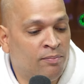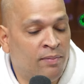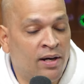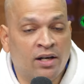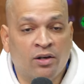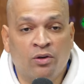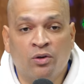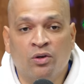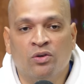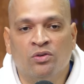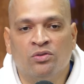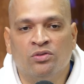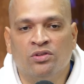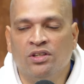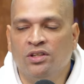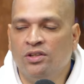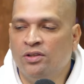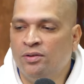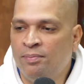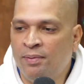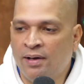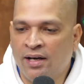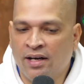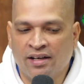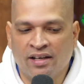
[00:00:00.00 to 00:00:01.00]
más
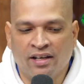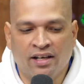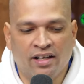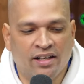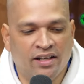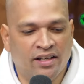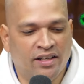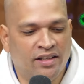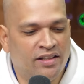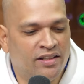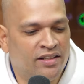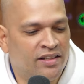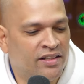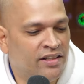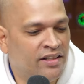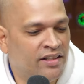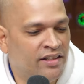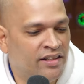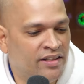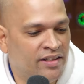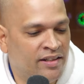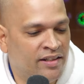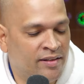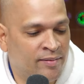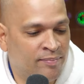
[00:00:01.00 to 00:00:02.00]
conocidos para que la
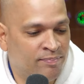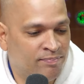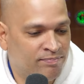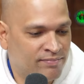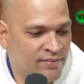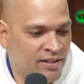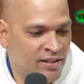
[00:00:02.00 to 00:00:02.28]
gente